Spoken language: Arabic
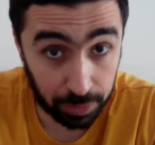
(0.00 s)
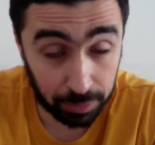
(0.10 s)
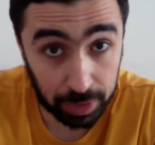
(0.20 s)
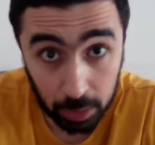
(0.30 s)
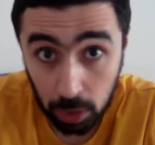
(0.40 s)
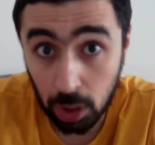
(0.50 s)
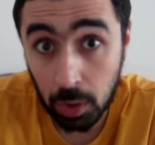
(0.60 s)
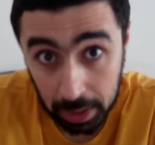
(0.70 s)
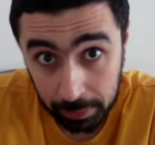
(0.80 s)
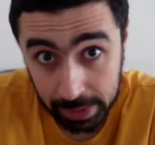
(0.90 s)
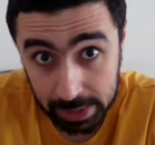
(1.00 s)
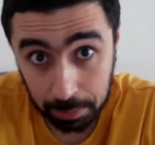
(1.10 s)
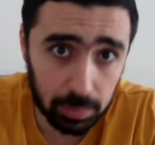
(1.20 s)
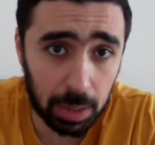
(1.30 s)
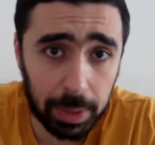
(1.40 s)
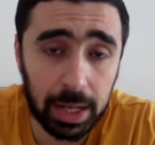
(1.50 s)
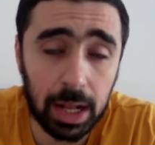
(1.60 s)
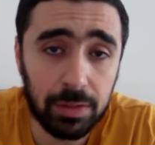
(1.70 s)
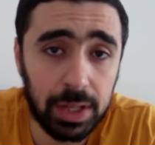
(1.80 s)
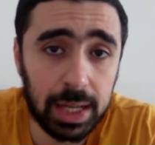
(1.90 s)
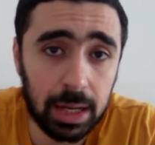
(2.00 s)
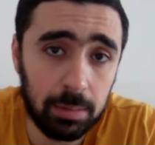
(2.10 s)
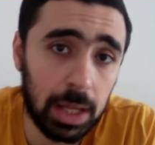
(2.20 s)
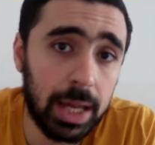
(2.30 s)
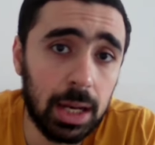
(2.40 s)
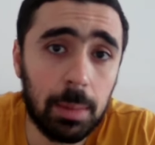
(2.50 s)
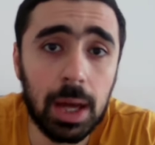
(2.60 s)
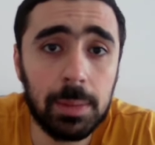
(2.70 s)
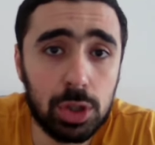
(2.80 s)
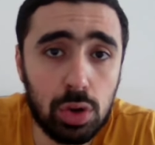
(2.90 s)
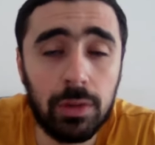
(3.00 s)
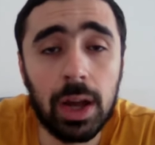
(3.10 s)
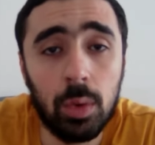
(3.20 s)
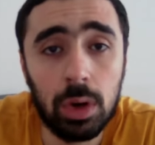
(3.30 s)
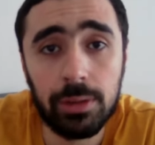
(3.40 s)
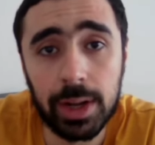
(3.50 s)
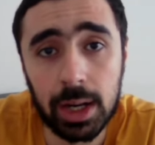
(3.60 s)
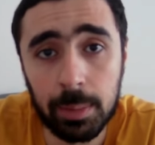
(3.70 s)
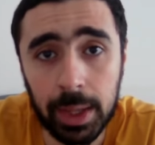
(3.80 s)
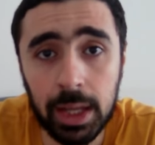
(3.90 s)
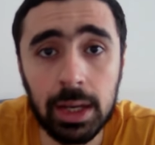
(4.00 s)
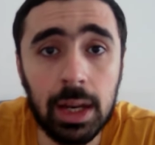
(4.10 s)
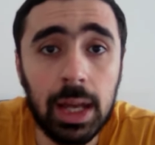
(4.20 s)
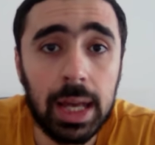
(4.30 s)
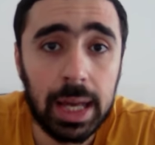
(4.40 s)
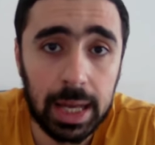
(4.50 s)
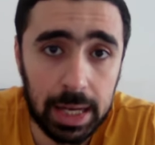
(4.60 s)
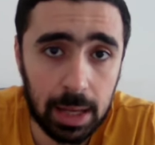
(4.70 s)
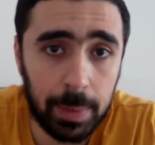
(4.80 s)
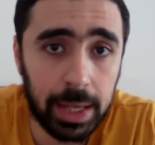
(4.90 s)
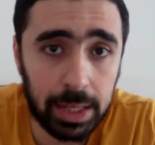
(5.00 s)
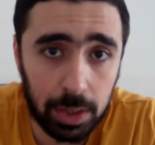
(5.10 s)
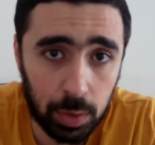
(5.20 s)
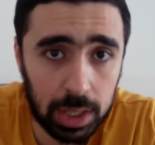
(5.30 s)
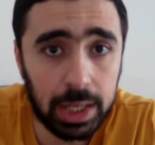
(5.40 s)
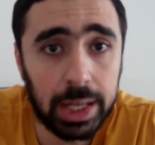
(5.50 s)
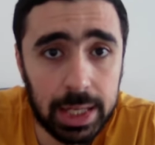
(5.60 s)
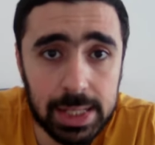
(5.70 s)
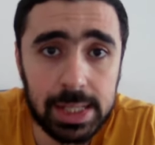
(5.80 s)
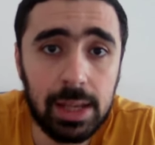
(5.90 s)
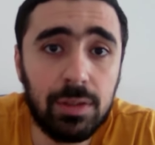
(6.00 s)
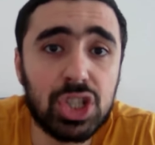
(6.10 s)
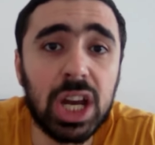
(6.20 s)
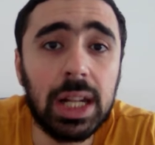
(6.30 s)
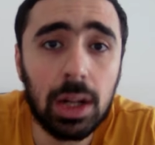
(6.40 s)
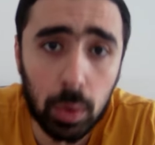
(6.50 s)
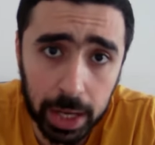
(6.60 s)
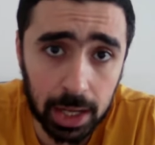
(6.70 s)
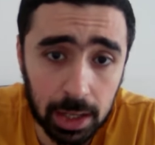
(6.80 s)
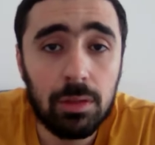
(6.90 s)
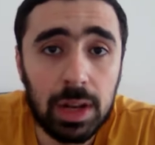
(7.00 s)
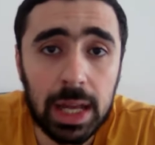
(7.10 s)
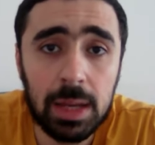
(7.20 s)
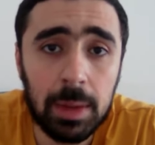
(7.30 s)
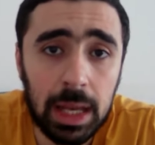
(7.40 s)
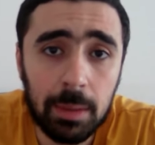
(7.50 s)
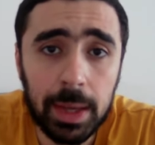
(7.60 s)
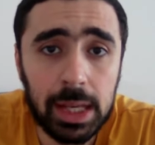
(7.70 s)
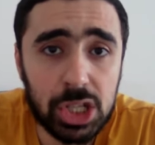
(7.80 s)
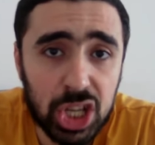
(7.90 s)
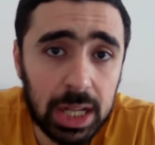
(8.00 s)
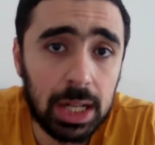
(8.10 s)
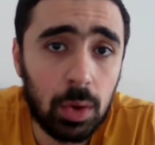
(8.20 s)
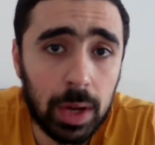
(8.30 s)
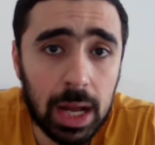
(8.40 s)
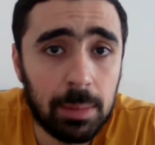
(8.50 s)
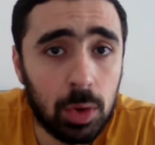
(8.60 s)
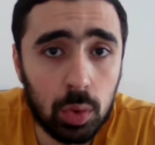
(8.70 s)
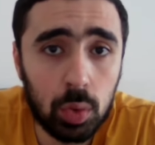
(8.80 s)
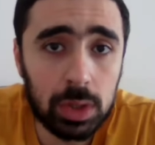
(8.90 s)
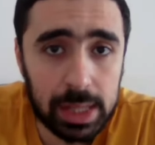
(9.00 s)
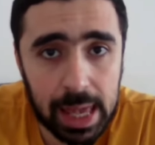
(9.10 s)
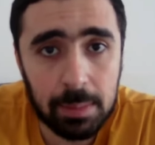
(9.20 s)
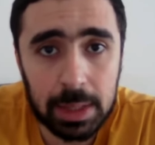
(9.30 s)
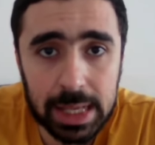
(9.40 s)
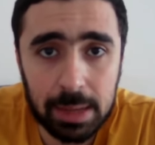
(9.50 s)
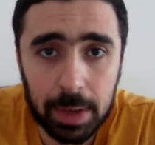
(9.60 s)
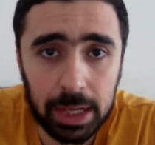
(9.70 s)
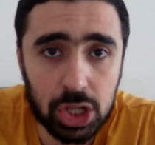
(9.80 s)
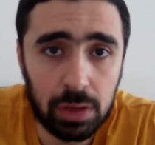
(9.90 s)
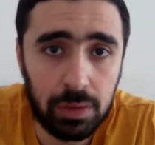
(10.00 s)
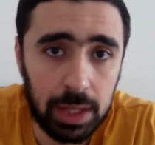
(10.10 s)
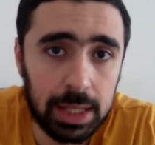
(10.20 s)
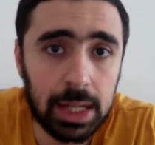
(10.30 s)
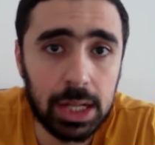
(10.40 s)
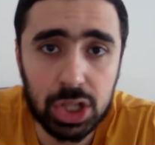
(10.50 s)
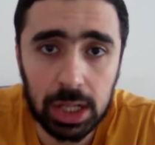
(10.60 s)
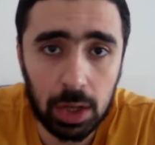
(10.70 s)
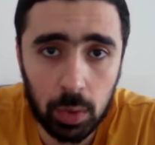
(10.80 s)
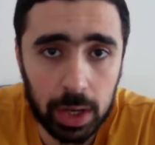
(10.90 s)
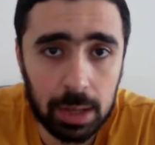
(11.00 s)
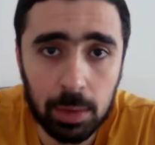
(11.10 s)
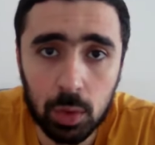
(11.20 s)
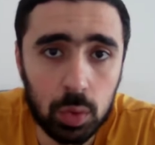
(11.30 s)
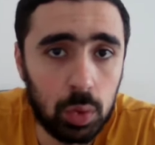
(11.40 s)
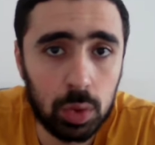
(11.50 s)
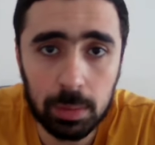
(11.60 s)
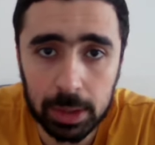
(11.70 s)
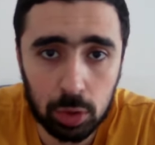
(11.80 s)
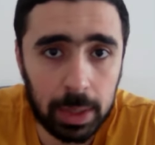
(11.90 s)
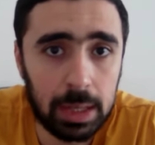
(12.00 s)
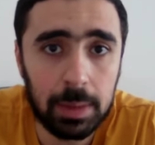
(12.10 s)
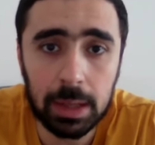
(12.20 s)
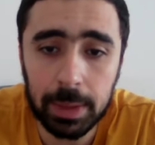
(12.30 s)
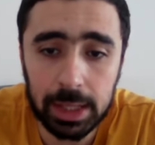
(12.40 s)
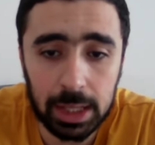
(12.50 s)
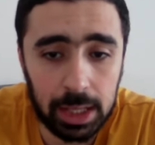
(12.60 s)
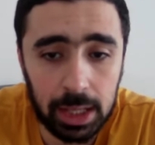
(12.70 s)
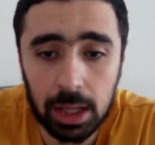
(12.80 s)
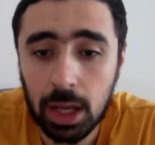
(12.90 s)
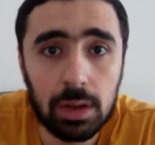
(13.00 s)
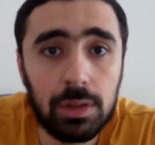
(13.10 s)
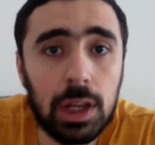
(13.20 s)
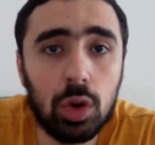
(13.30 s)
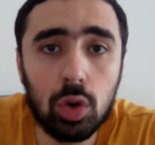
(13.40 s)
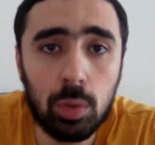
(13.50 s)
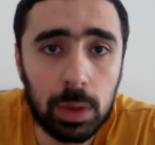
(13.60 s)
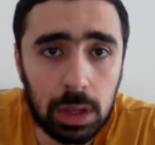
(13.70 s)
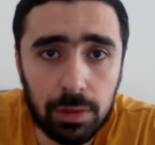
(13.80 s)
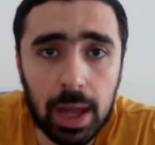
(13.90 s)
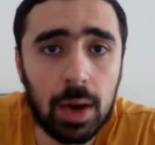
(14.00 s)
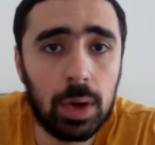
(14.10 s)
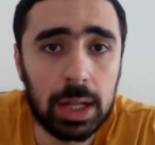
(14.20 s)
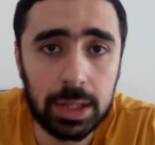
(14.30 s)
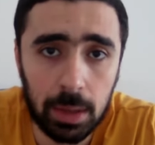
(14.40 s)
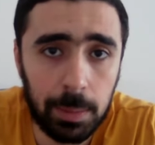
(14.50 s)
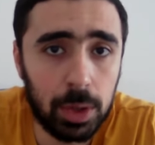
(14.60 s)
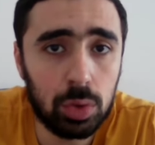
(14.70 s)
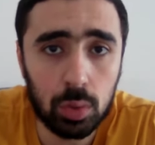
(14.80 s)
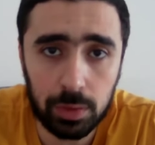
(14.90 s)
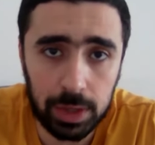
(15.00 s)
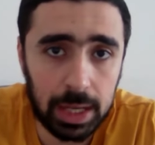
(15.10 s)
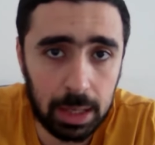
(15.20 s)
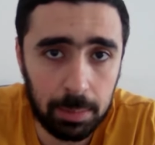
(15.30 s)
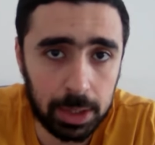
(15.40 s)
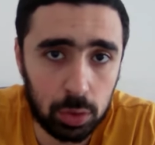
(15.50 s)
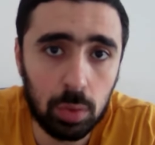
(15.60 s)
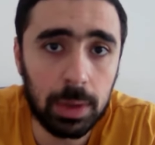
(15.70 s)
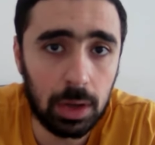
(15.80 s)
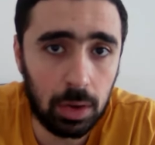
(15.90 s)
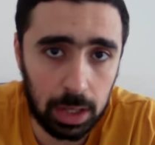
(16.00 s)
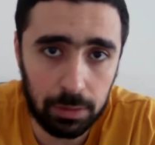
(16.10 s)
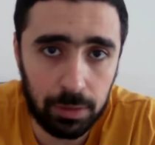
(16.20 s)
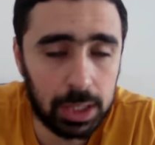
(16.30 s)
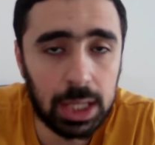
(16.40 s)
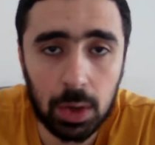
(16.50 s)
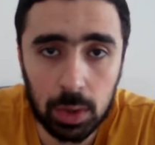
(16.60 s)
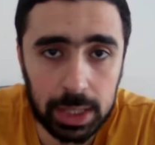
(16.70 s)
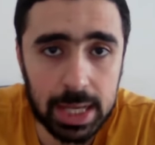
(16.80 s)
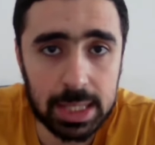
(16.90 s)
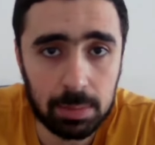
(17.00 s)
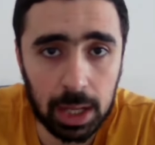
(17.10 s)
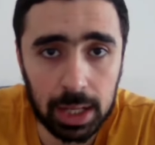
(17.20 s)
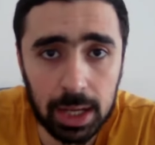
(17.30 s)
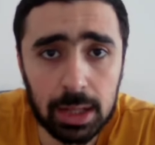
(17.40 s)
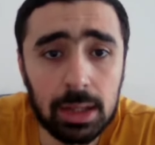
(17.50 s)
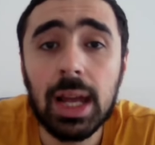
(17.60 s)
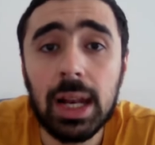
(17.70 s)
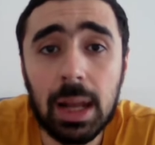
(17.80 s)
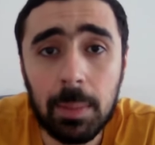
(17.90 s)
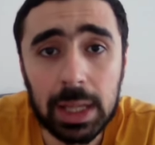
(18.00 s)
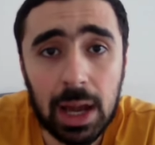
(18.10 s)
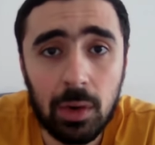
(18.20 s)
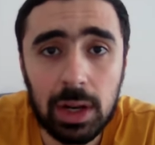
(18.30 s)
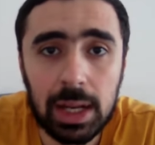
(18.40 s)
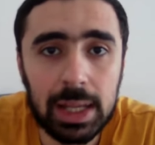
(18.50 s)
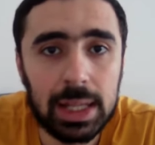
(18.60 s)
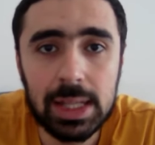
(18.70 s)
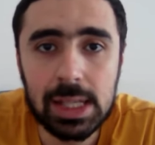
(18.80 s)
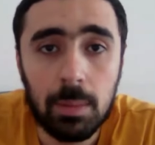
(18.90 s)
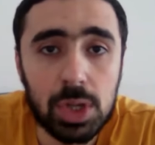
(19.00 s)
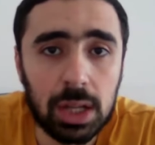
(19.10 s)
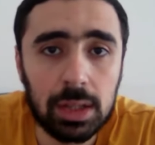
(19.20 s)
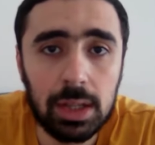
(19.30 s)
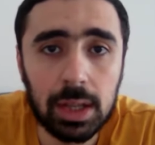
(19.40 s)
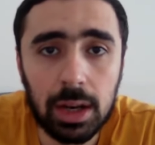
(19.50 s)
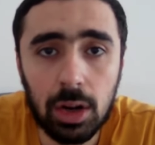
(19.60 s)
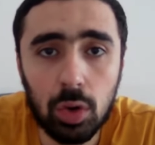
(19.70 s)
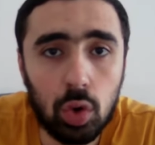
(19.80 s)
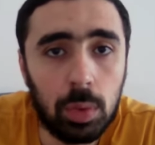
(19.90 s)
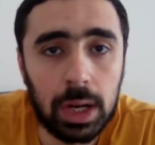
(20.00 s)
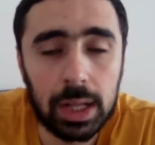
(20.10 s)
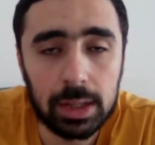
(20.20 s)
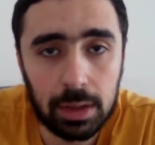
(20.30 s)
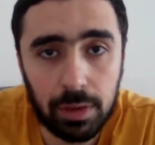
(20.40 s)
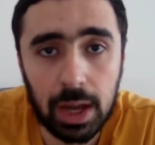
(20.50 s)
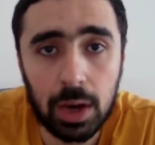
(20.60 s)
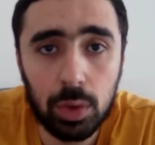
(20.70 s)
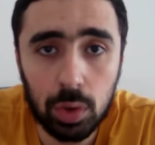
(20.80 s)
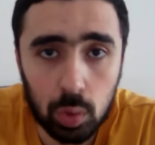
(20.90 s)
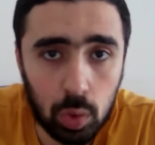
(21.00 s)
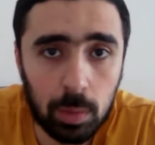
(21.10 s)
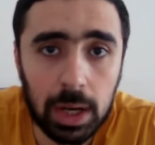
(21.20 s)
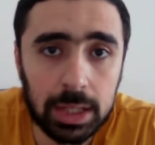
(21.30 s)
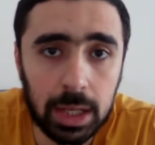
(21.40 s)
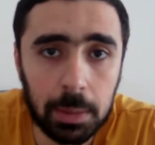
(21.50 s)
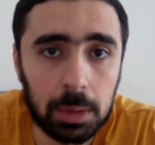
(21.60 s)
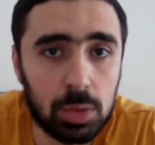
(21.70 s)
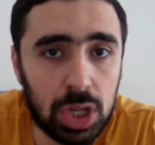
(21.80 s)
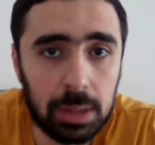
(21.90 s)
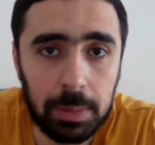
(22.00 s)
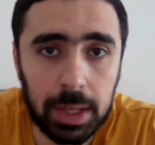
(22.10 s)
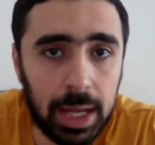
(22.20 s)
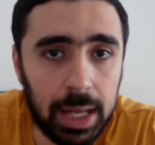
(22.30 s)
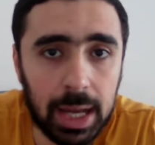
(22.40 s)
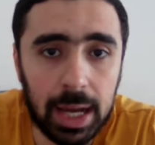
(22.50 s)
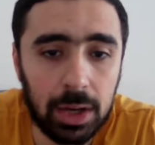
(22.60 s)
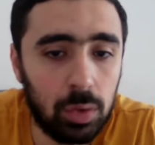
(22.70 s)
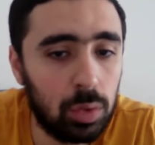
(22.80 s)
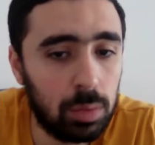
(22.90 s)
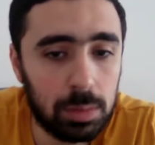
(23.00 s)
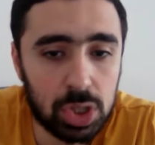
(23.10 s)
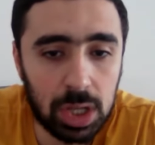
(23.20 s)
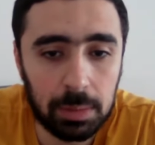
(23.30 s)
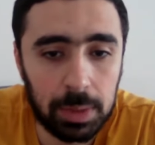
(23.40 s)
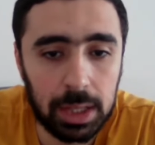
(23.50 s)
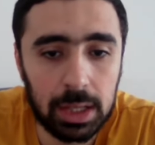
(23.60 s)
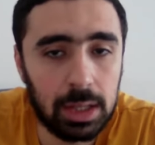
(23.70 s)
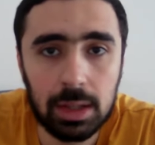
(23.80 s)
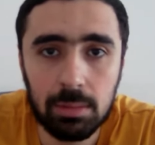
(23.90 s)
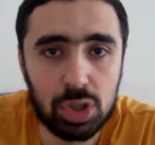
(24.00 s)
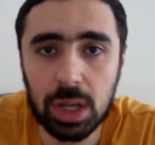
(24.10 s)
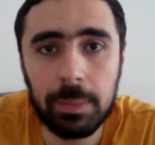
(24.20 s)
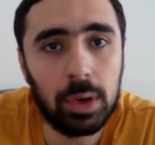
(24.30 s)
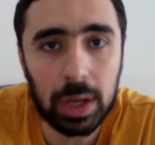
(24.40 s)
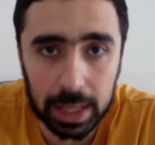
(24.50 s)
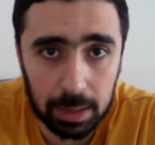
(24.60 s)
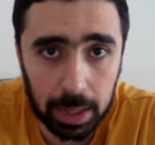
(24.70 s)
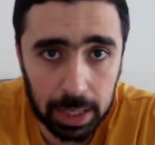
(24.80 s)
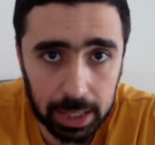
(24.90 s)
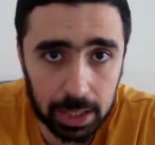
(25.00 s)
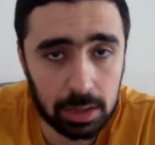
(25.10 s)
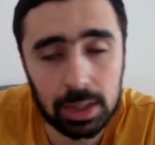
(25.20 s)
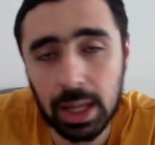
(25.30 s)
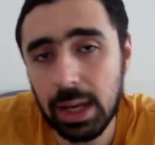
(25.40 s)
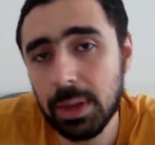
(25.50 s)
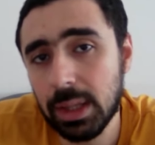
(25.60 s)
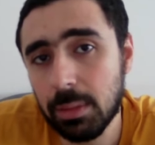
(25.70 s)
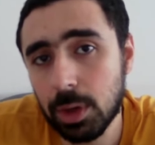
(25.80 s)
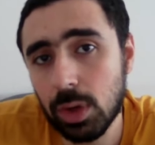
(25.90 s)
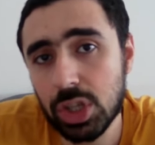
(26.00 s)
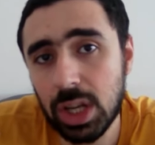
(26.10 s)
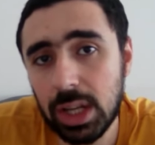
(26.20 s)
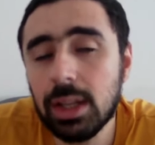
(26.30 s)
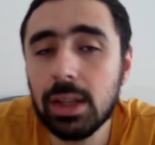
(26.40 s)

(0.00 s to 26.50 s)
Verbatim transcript: في الاول هو اللي بيكسب طبعا احنا عارفين الكلام ده هنا بقى بنشوف اول فرق بين الياباني والانجليزي في شكل الورقه في الانمي الياباني شكل الورقه موجود كامل زي ما احنا شايفين كده شكل الورقه موجود مكتوب عليه بالياباني ليه في الهجوم والدفاع والاتريبيوت وفي كلام مكتوب اللي هو الافكت التكست بتاع الكارت لما تحول الانجليزي مش حاطين غير الهجوم والدفاع والنجوم والاتريبيوت مش كاتبين حاجه عنه مش كاتبين مش كاتبين ولا كلمه على الكارت تقريبا ده برضو عشان